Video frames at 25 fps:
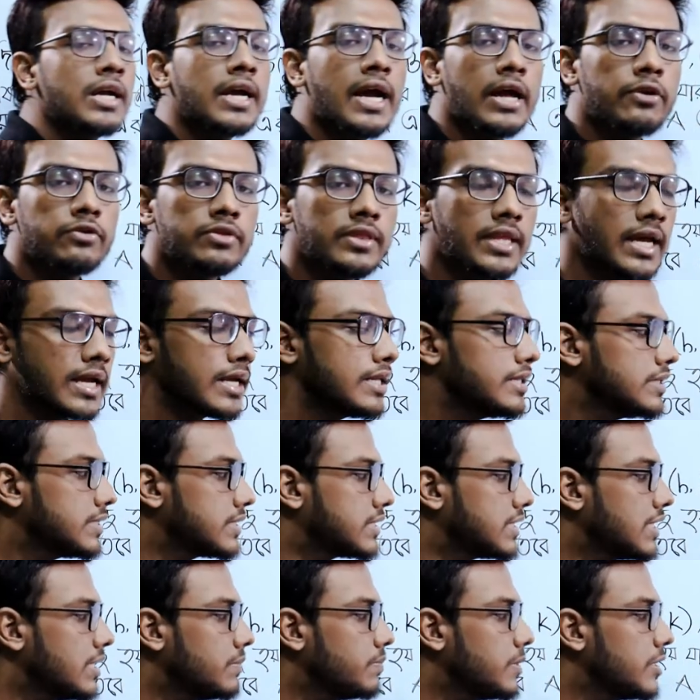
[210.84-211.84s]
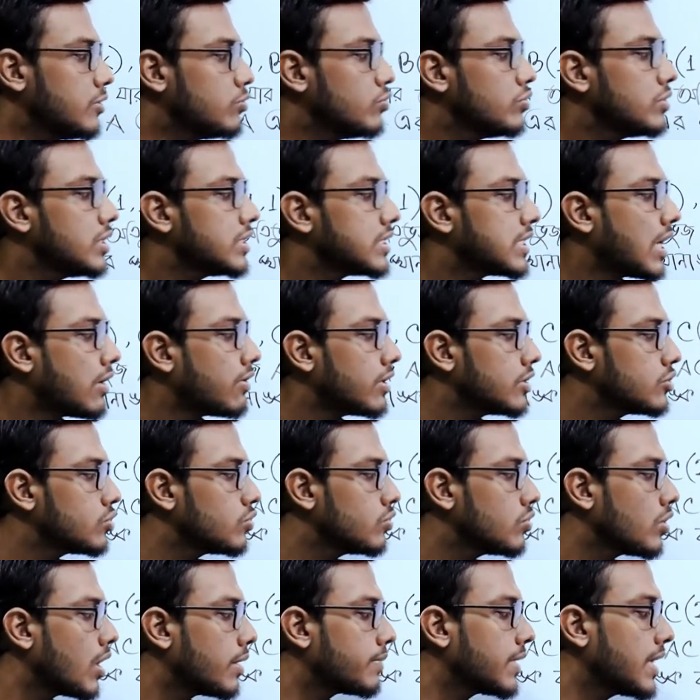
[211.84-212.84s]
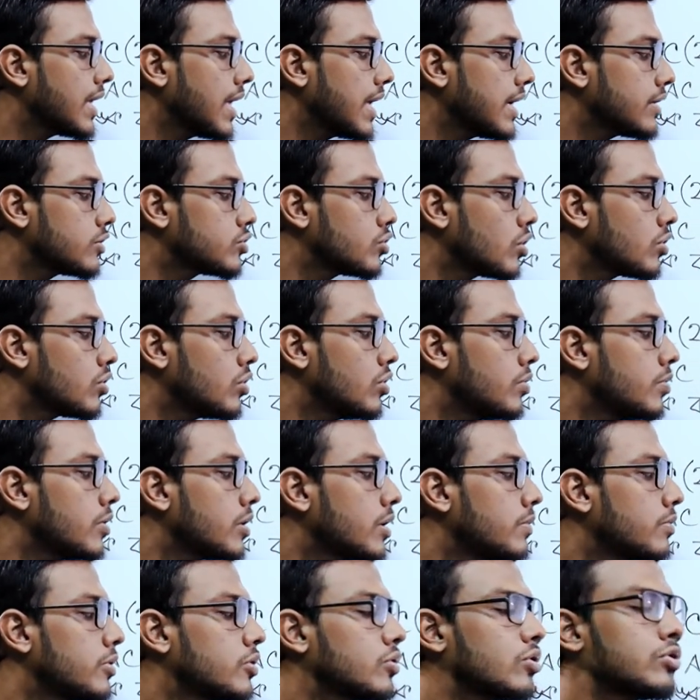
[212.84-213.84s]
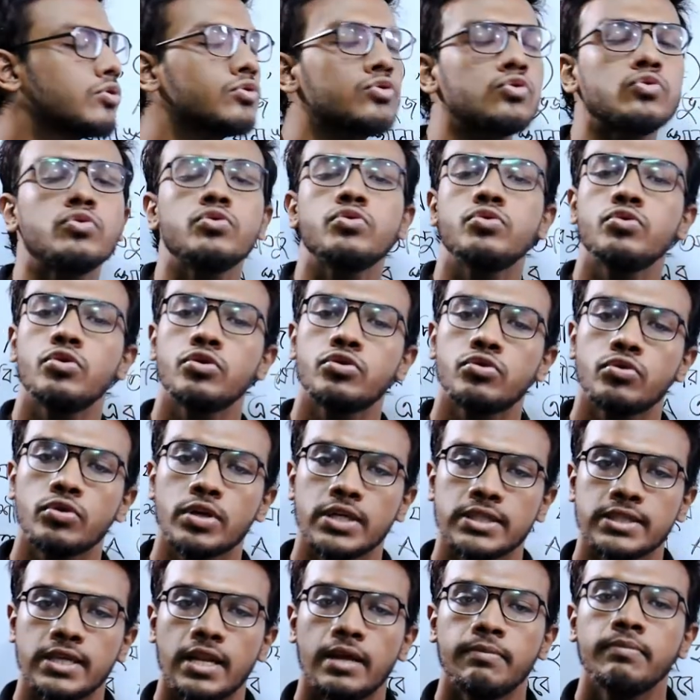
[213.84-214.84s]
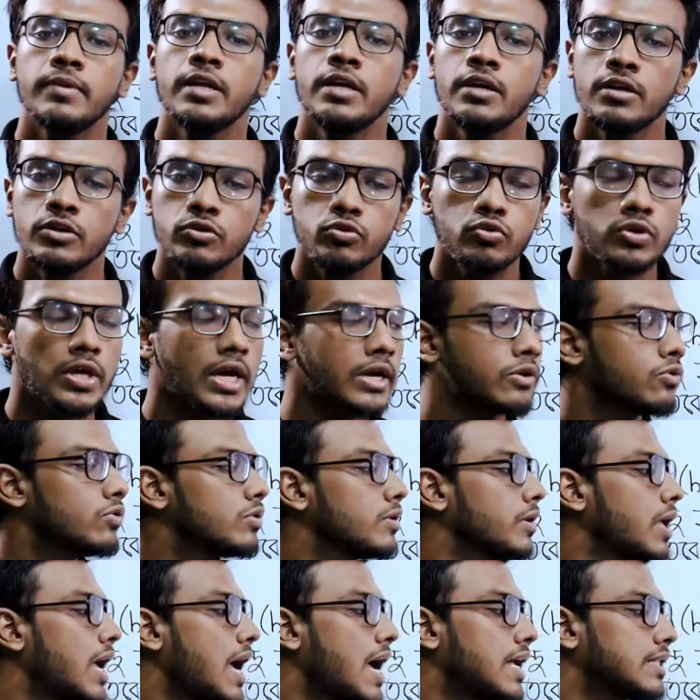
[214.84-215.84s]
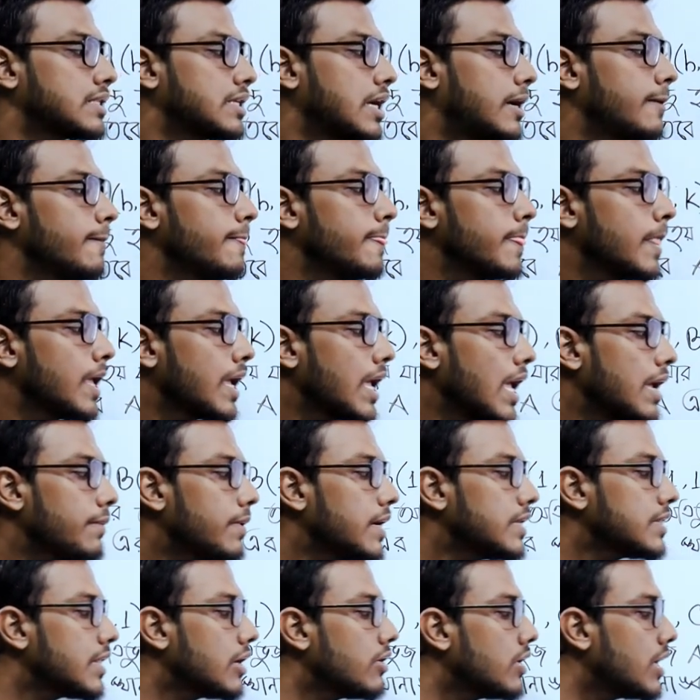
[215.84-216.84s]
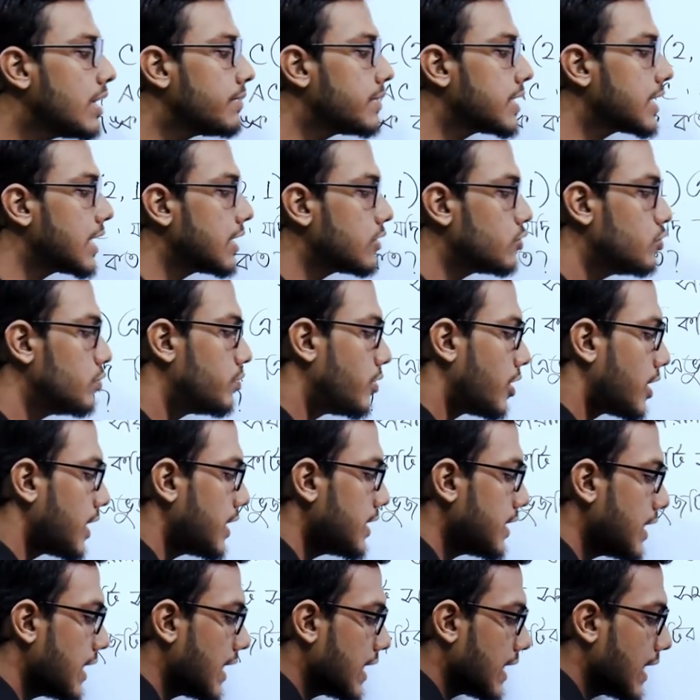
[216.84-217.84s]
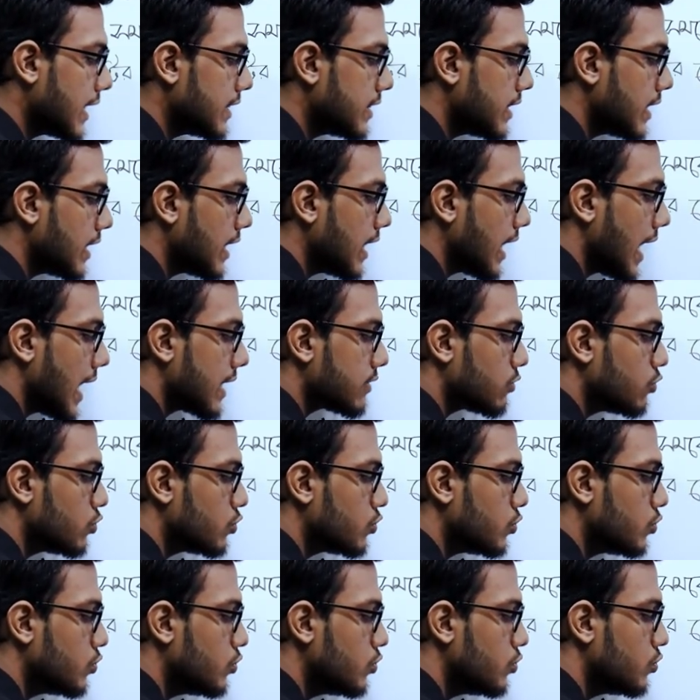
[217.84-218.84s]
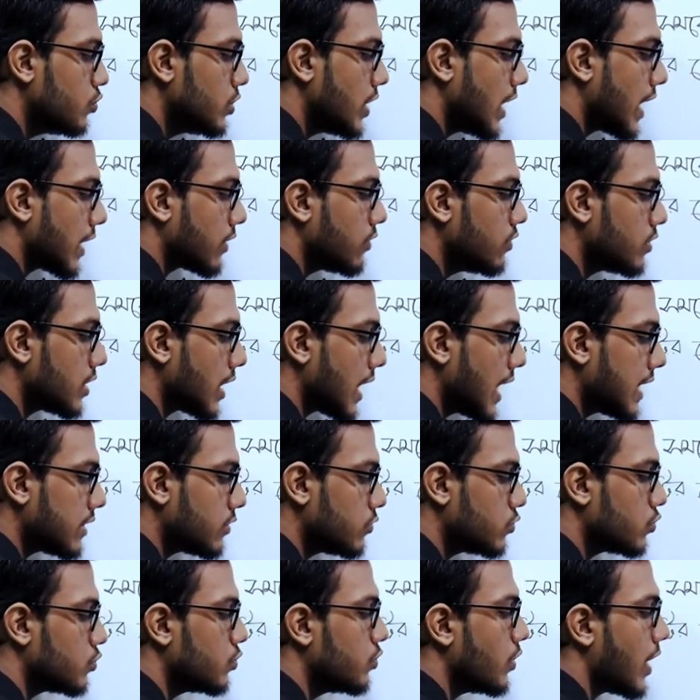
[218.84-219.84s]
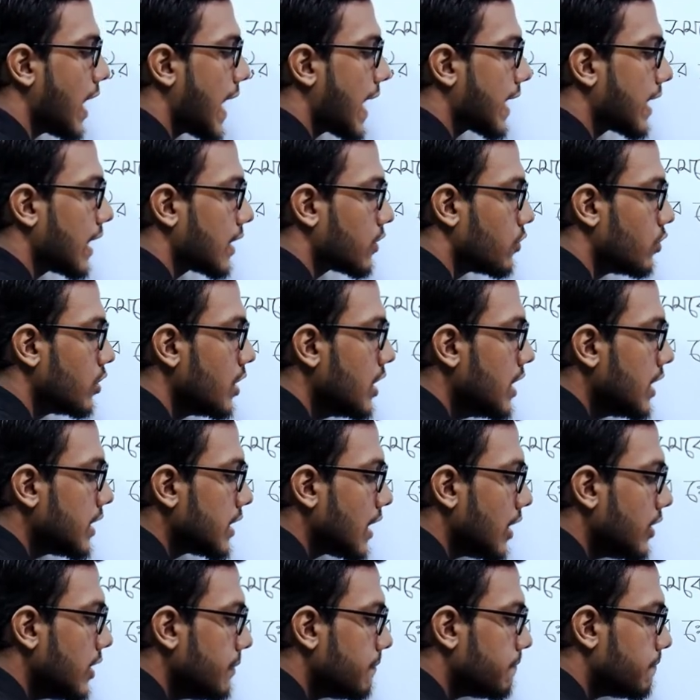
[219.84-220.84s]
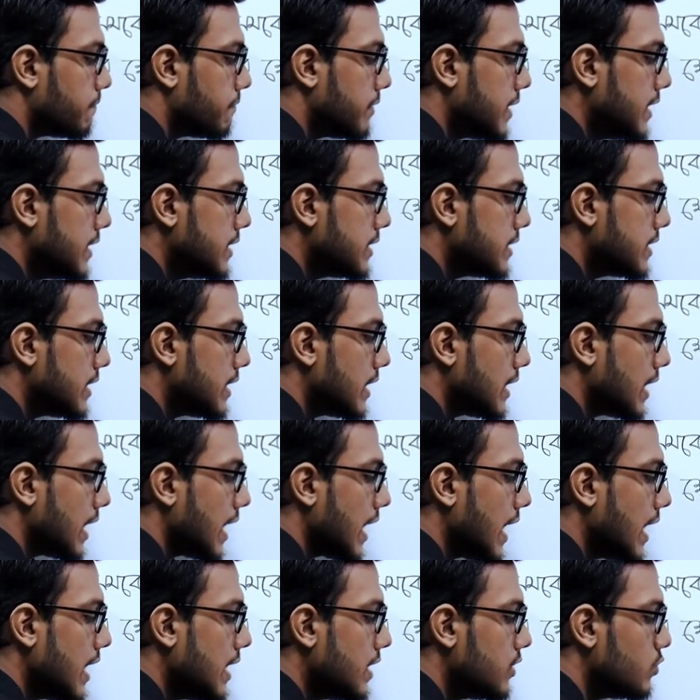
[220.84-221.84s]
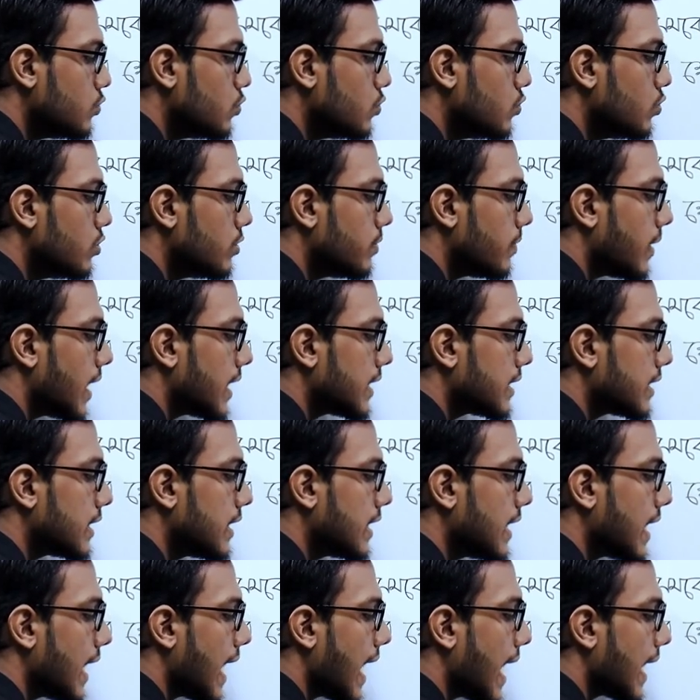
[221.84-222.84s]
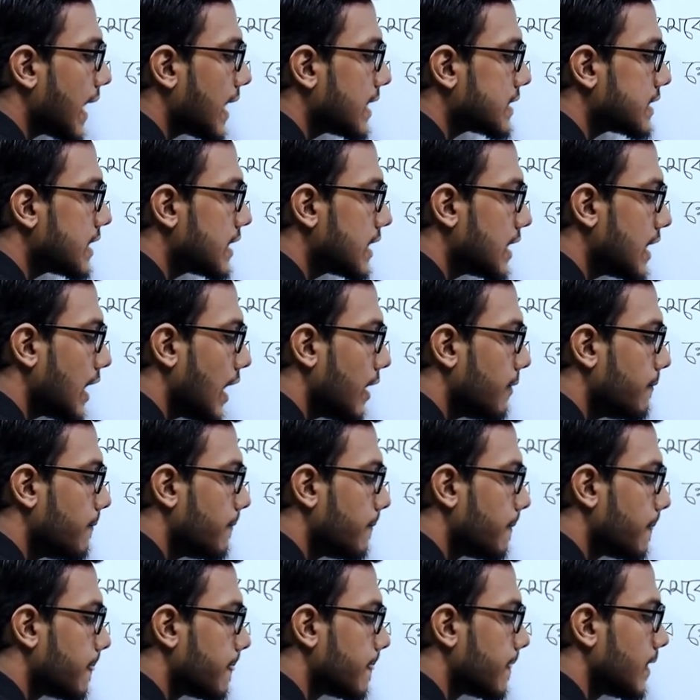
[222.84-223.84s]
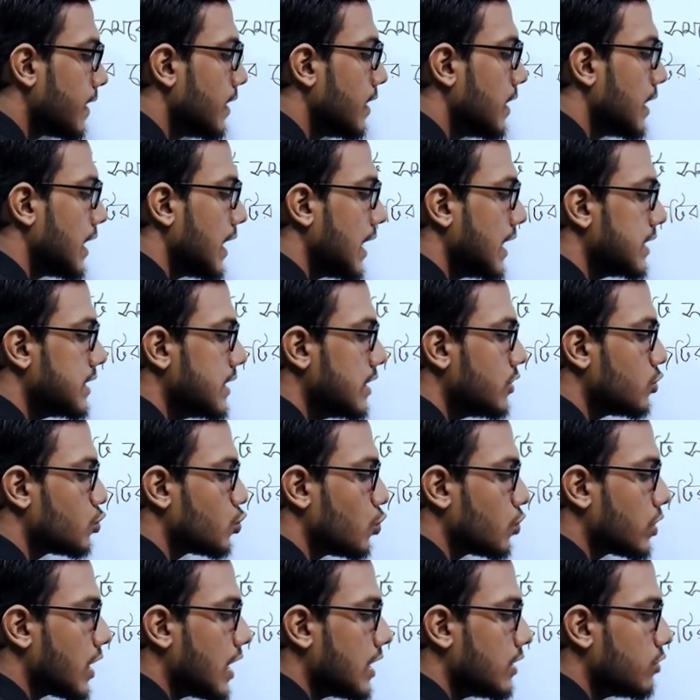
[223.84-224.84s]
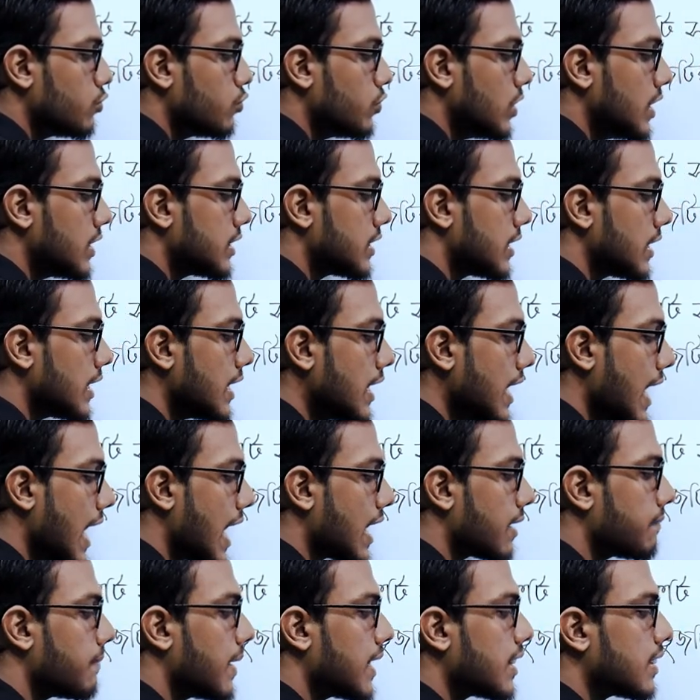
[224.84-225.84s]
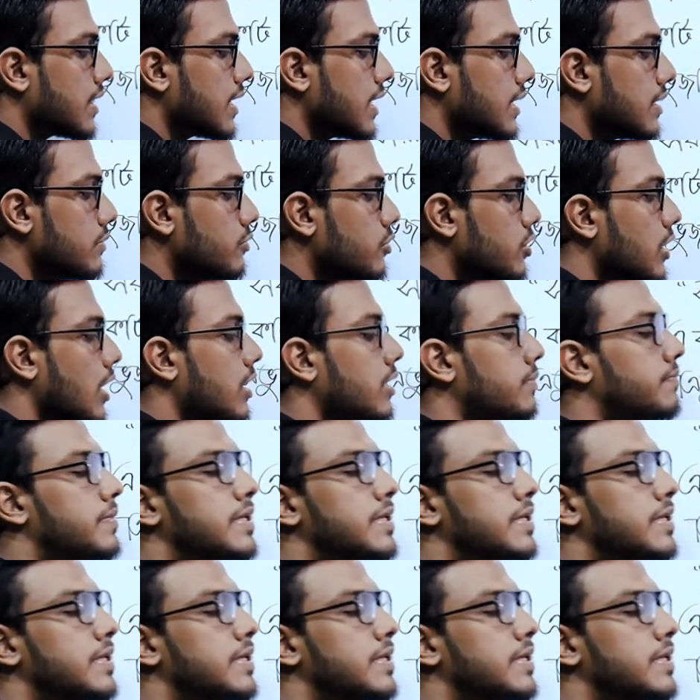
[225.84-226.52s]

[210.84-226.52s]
কারণ দেখেন সি বিন্দুতে যাওয়ার জন্য আমি এক্স অক্ষ বরাবর কতটুকু দূরত্ব গেছিলাম দুই একক আচ্ছা এবার তাহলে আমাকে একটু বলেন এইখান থেকে এতটুকু দুই একক এতটুকু এক একক তাহলে বিসি এইটুকুর মান কি এক আসে কিনা এই যে টোটাল দুইয়ের থেকে এক বাদ দিয়ে দিব তাহলে